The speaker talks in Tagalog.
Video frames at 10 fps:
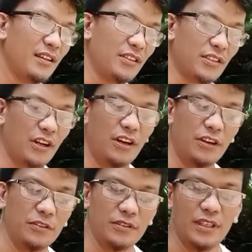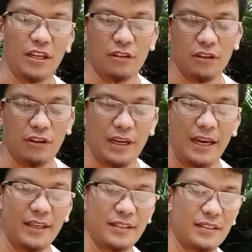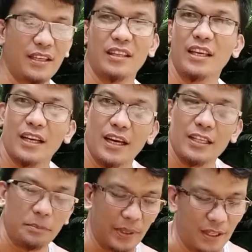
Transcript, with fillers: So, ang totoo guys, hindi ka nakatipid.